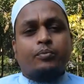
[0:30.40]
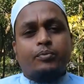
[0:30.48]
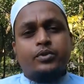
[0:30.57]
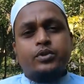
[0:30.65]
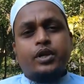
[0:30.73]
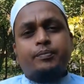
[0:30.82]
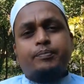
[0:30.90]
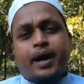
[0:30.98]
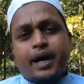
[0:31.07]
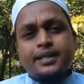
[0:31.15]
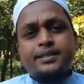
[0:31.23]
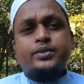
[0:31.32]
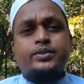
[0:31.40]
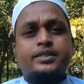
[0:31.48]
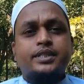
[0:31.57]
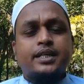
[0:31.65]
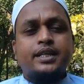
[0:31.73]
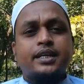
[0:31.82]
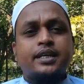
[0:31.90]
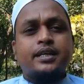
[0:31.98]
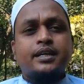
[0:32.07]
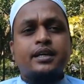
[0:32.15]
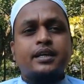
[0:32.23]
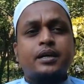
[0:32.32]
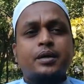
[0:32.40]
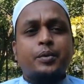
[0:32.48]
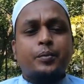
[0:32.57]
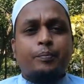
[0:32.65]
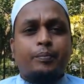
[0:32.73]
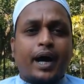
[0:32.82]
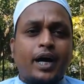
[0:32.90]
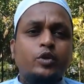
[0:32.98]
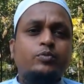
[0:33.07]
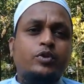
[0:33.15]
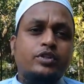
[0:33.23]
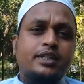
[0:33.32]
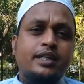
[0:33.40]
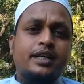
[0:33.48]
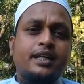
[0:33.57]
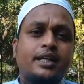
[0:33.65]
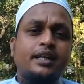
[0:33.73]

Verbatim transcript: বন্ধুরা পাইলস হচ্ছে পায়ুপথের